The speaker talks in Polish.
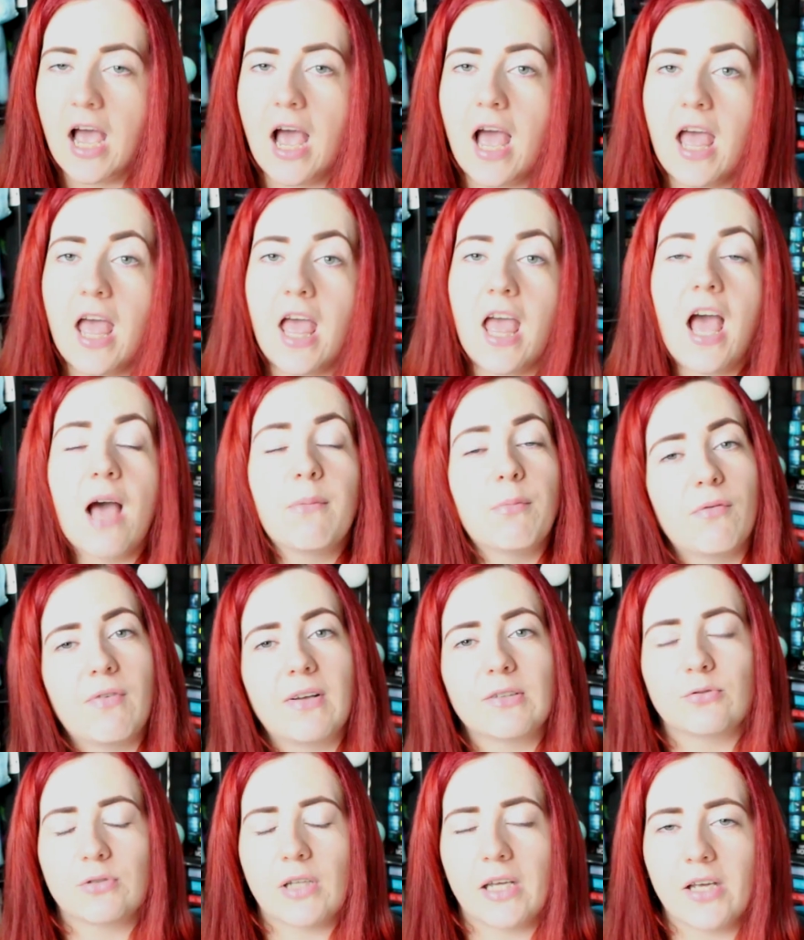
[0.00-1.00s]
E, a
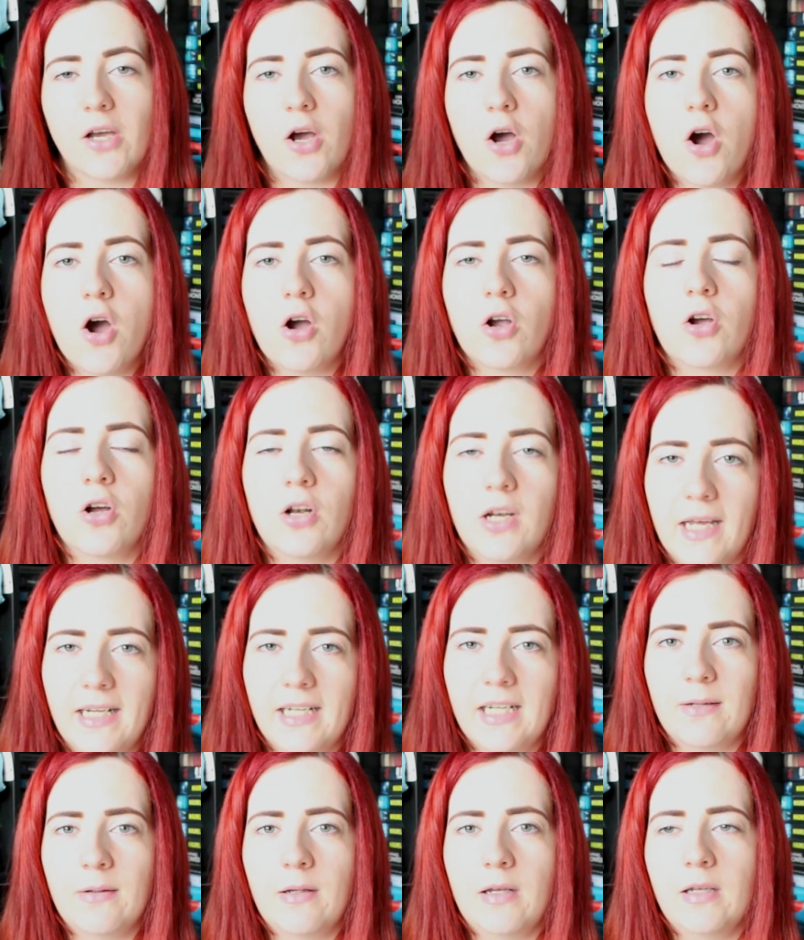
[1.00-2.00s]
mowa tutaj o
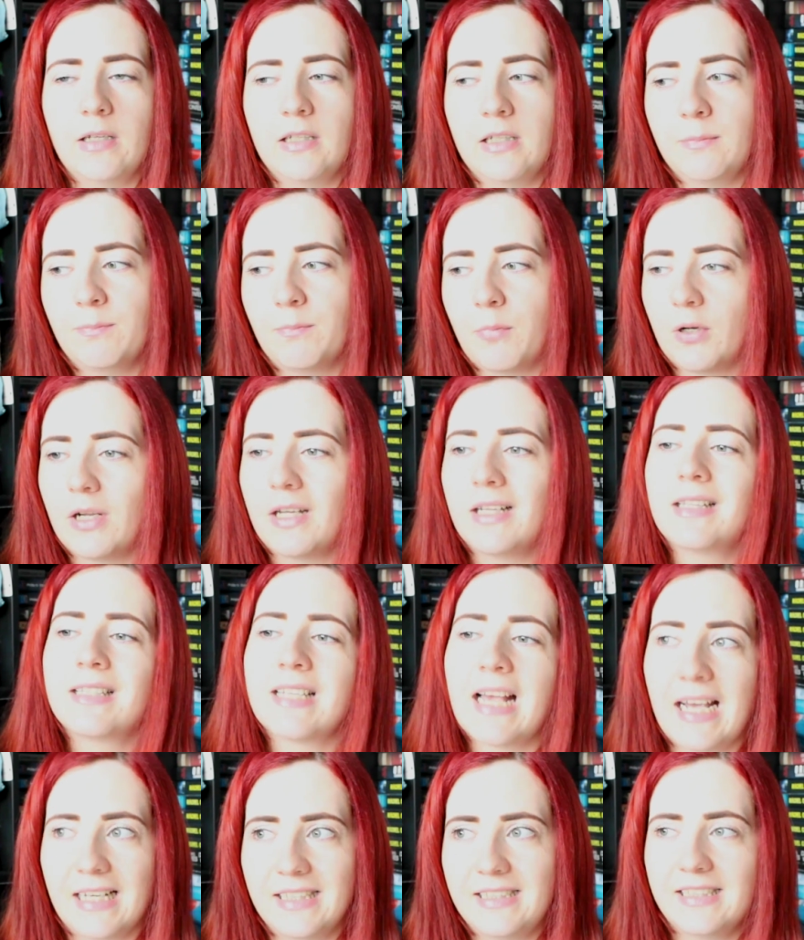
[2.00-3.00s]
kolejnej
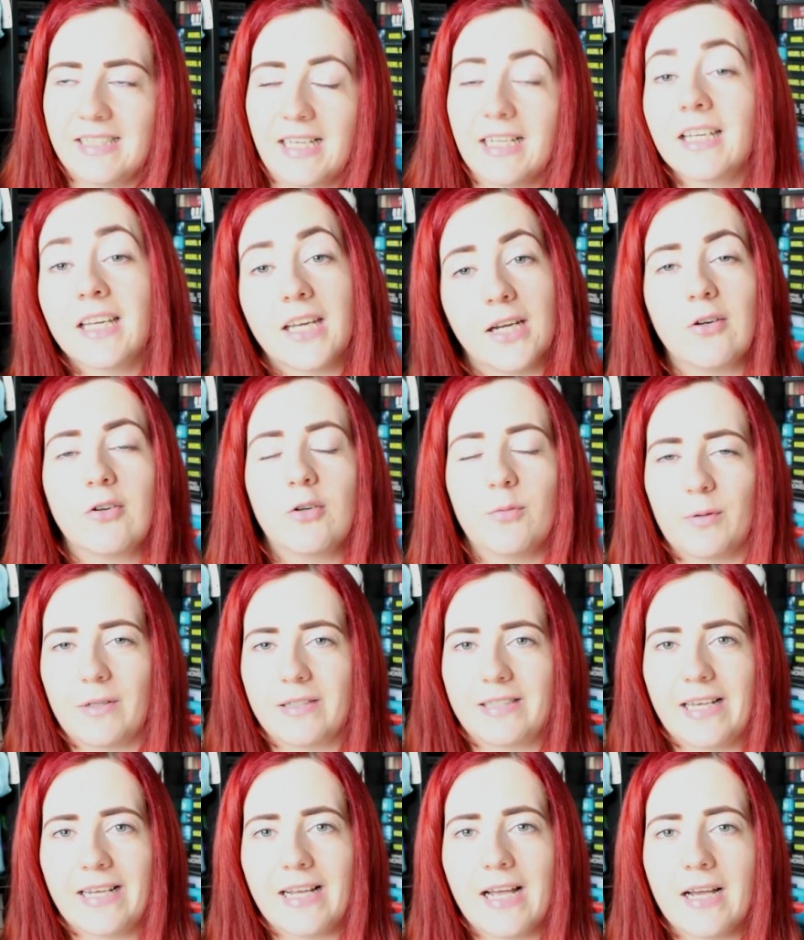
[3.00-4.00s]
polecajce, kilku
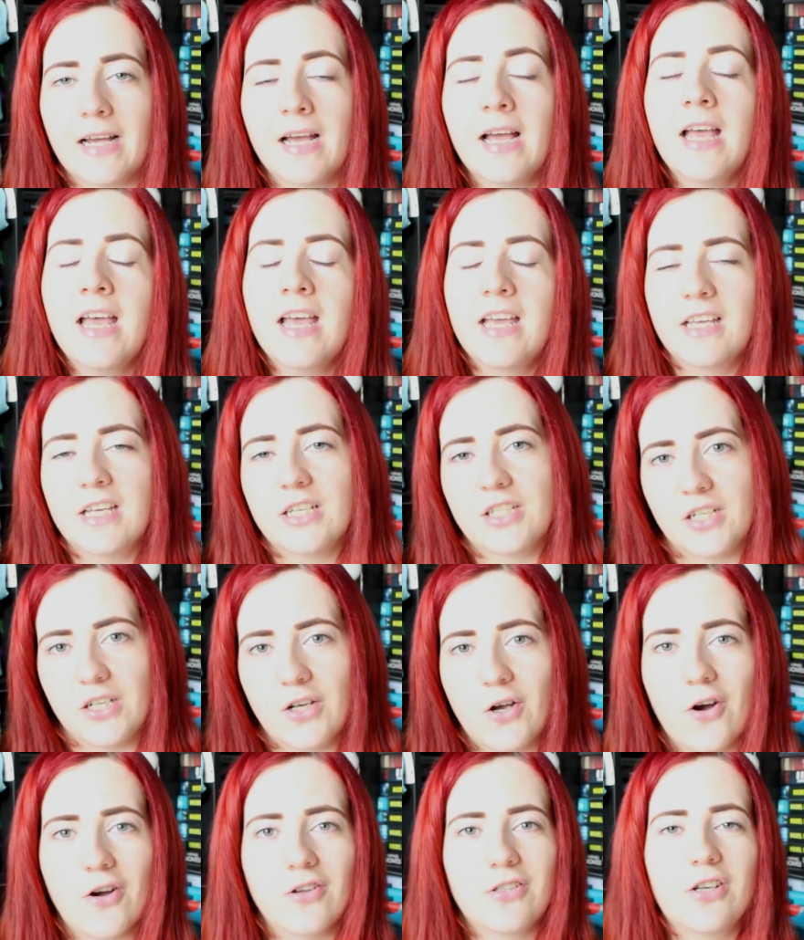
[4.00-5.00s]
polecajkach,
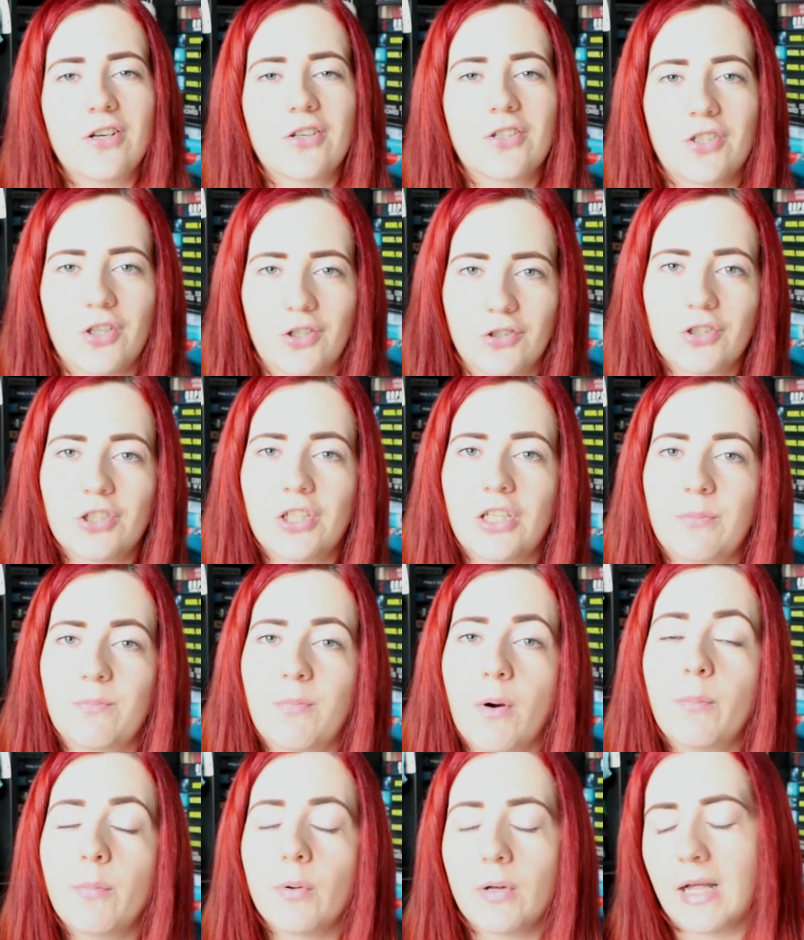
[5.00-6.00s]
jeżeli chodzi o książki
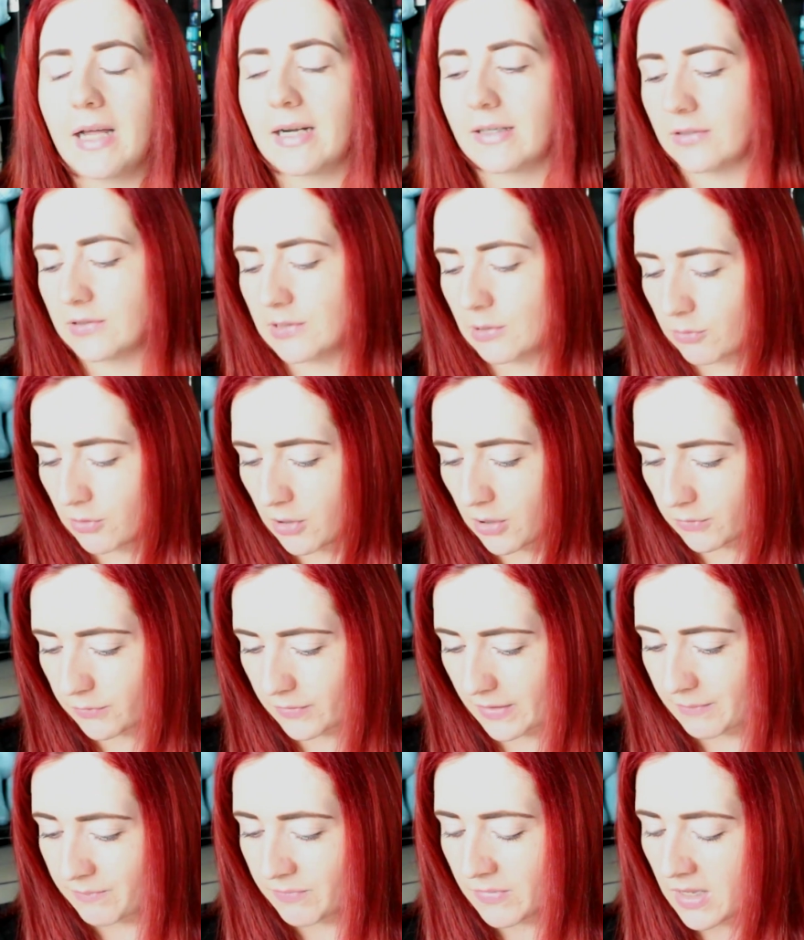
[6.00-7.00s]

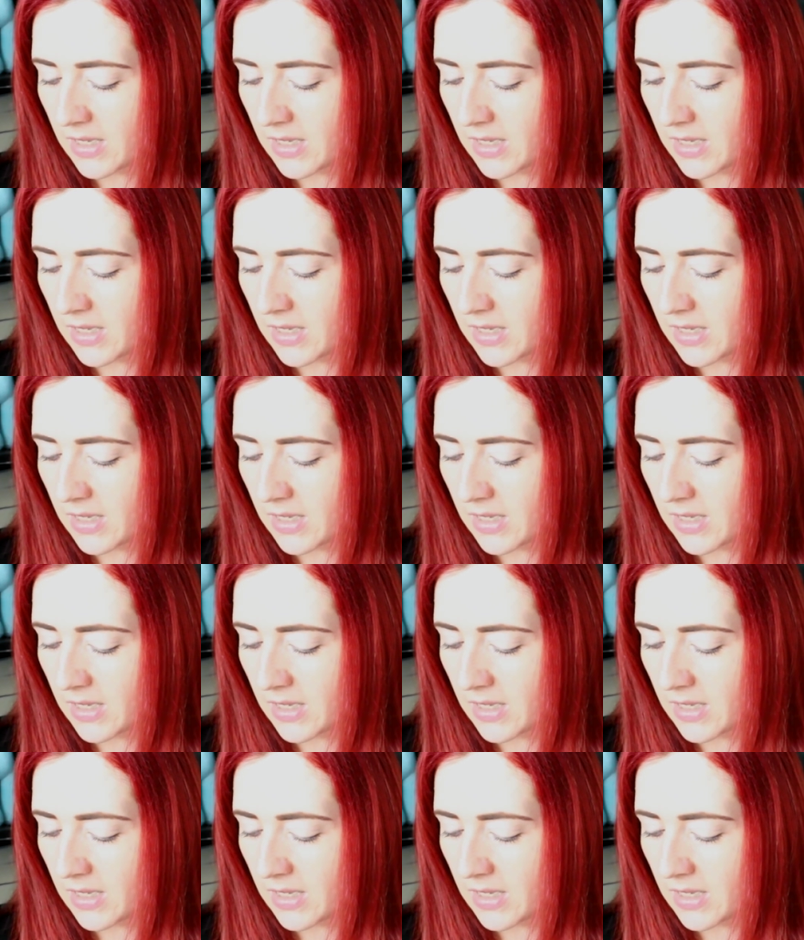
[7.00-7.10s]
popularno-naukowe.